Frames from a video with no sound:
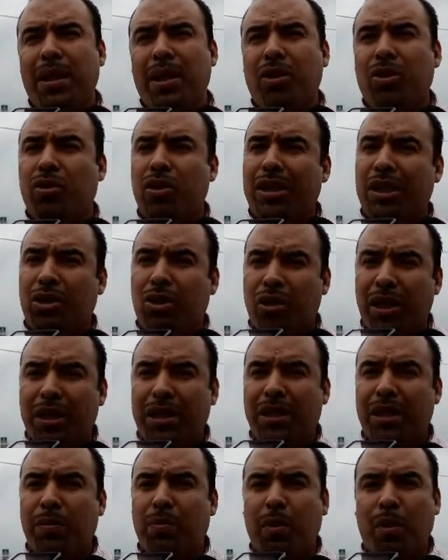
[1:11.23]
Entonces todas
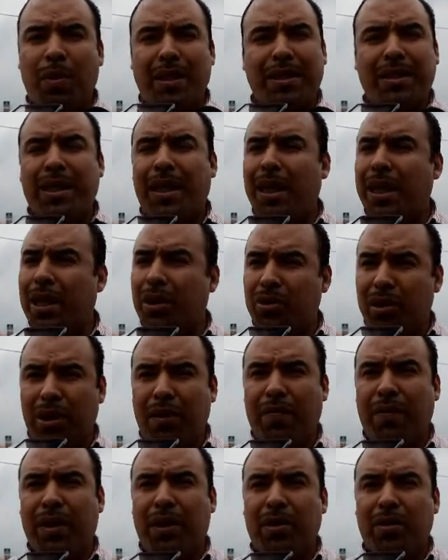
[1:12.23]
esas probanzas han quedado sin
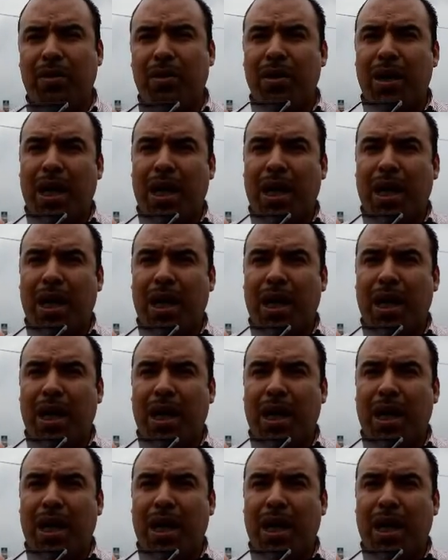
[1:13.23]
efecto,